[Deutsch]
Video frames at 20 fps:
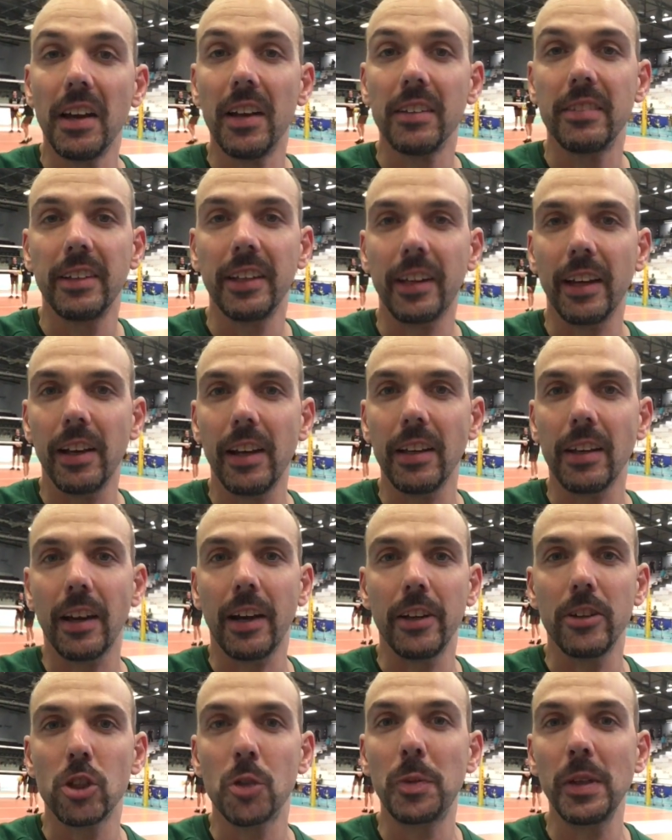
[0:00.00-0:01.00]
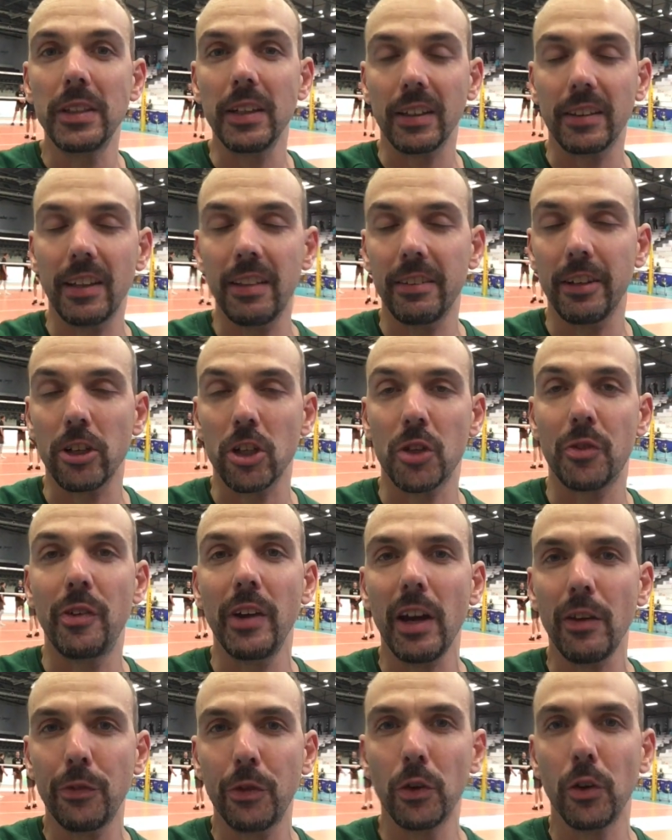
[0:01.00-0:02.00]
Sicherlich ein Spieltag, der sehr
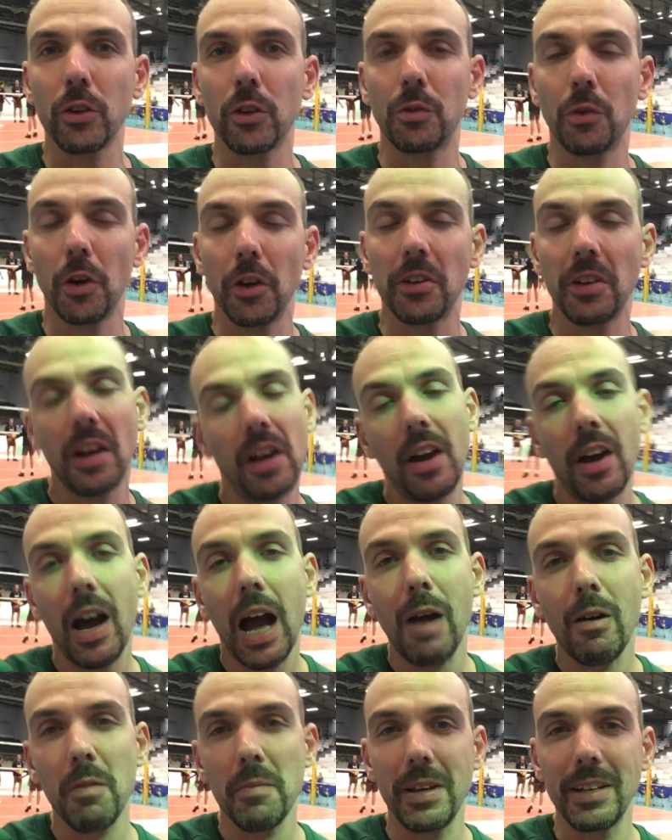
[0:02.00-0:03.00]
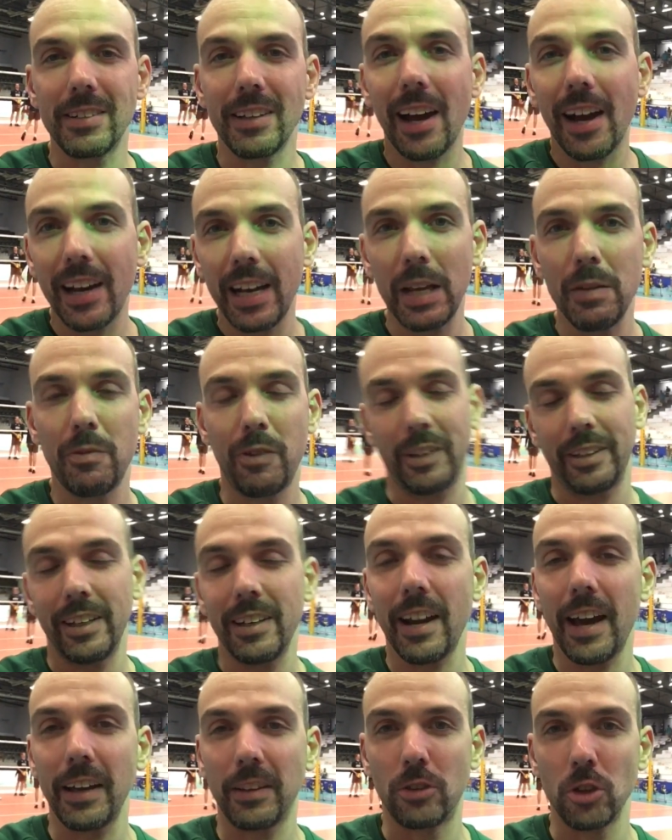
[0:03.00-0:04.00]
schwer für uns wird, aber mental eben vielleicht ein
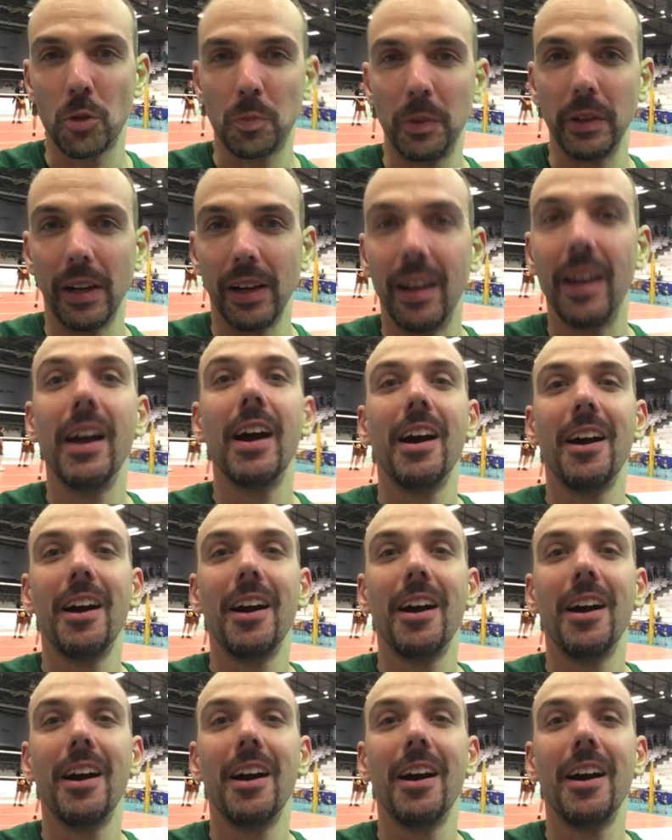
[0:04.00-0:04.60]
leichtes Spiel.